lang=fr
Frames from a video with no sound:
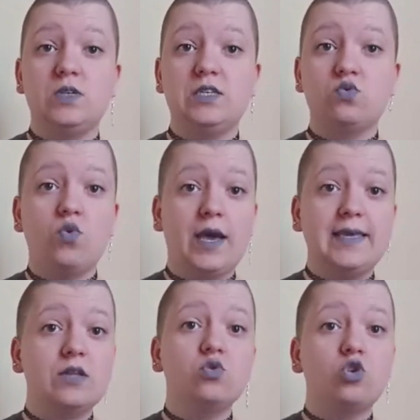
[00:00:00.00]
Ils ont
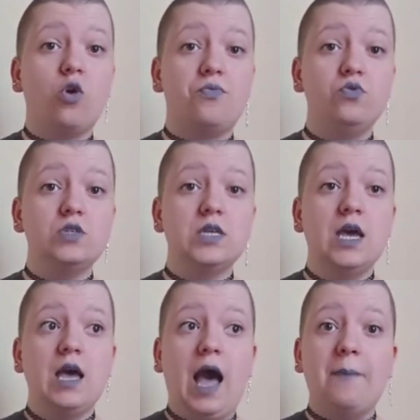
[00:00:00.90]
rien d'autre en plus,
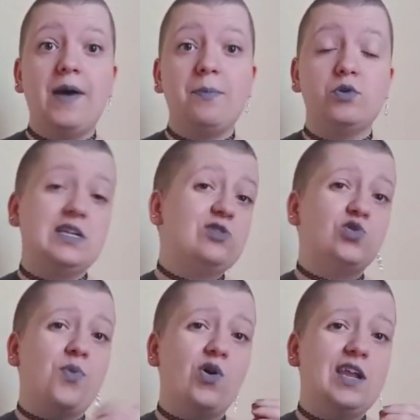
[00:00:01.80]
à part peut-être
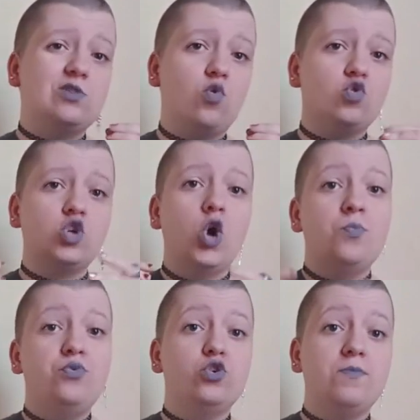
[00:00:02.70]
se prendre la tronche
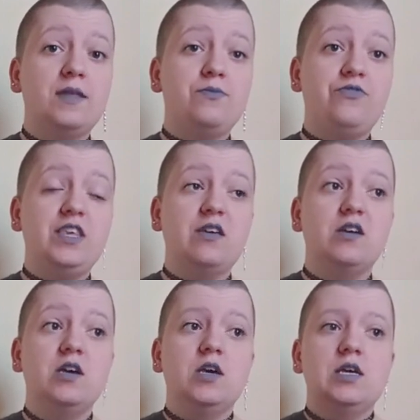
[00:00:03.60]
pour une même fille
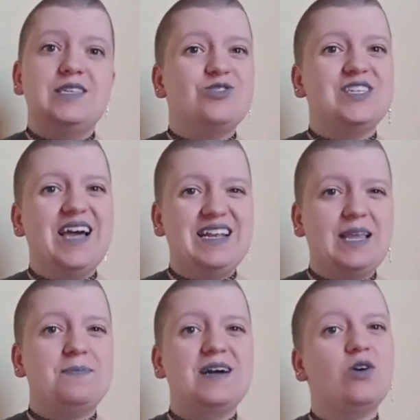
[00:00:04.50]
qui en général
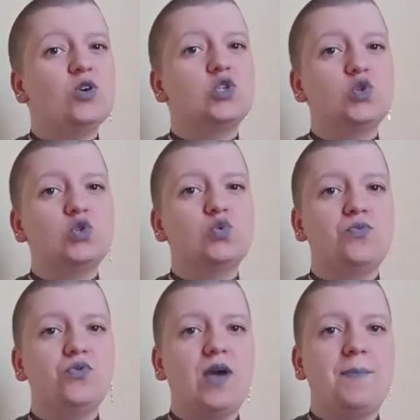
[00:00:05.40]
n'a pas grand chose non
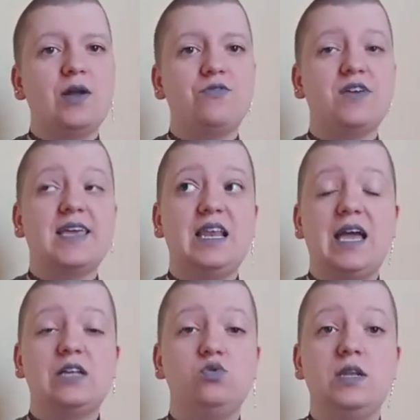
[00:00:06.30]
plus, à part le fait qu'elle
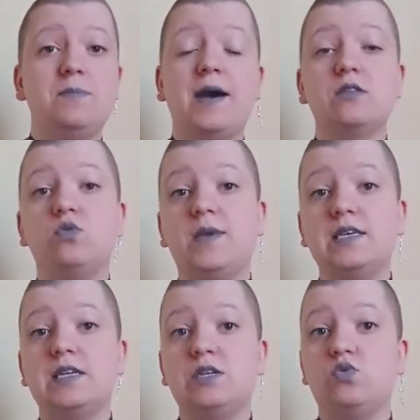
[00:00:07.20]
est adulée par deux
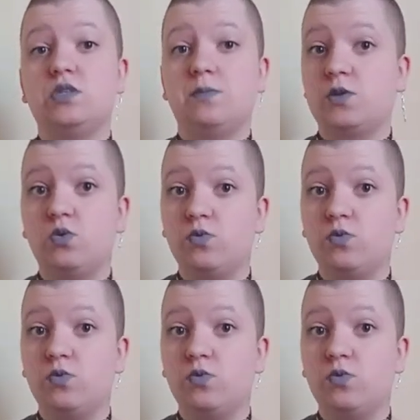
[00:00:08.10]
mecs et tu sais pas trop